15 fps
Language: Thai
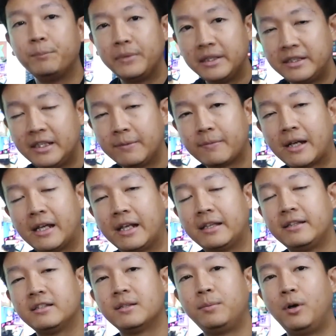มีทีมงานไอ
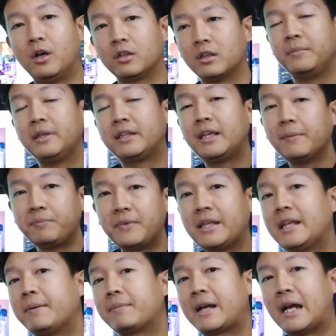ทีสปอร์ต มีคลิป
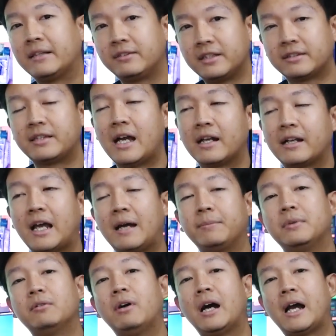แนะนำการติดตั้งนะครับ
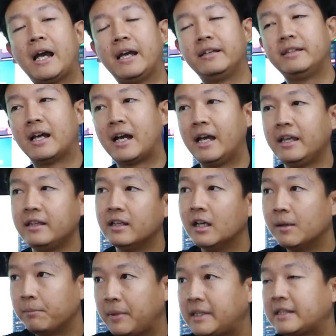หรือว่าใครอยากให้
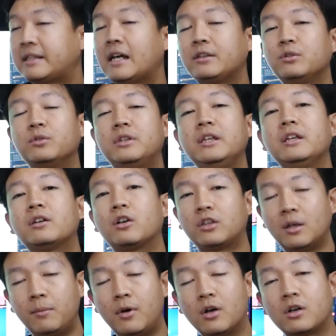ไปติดตั้งอยู่ที่ก
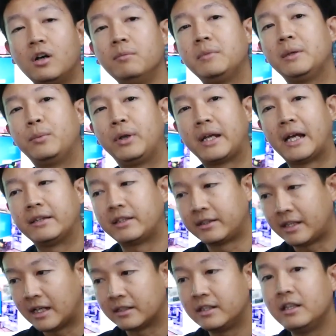ทมก็มีบริการติ
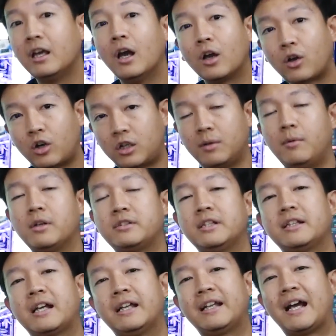ดตั้งที่กทม
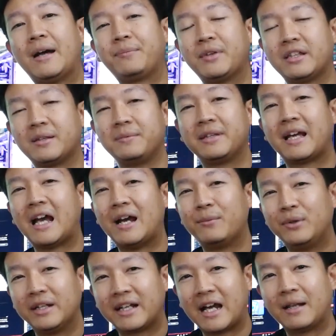เช่นกันนะครับ แต่จะมีค่า
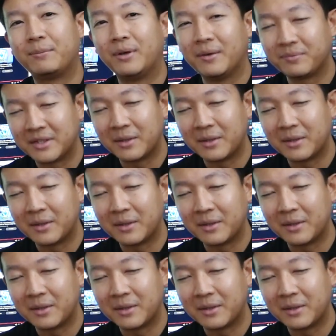บริการเพิ่ม